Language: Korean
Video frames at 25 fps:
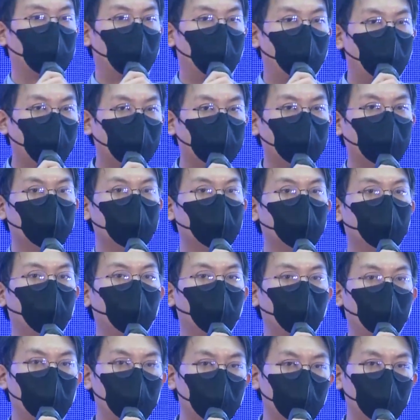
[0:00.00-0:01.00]
자신
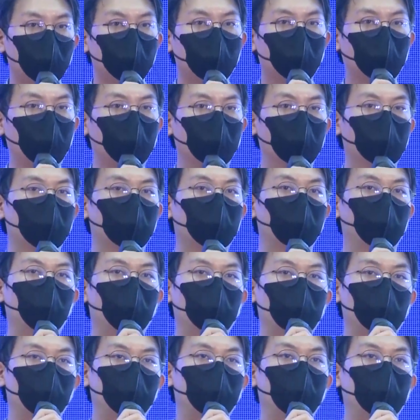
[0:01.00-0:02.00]
있고 기술력이 있는
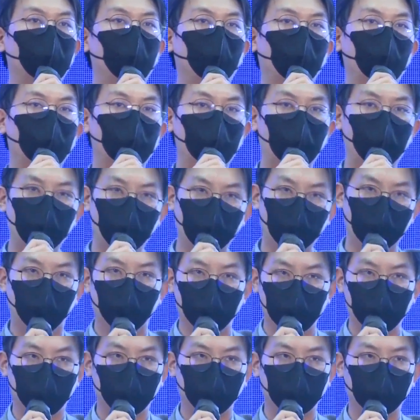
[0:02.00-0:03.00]
회사만 여기에 참여를
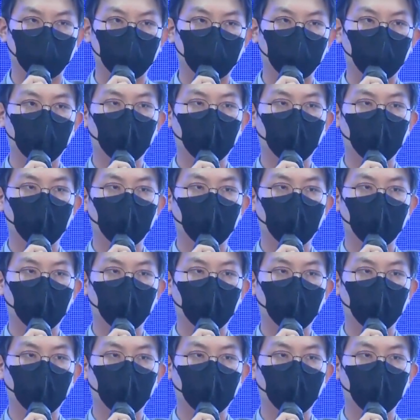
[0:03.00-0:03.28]
하세요.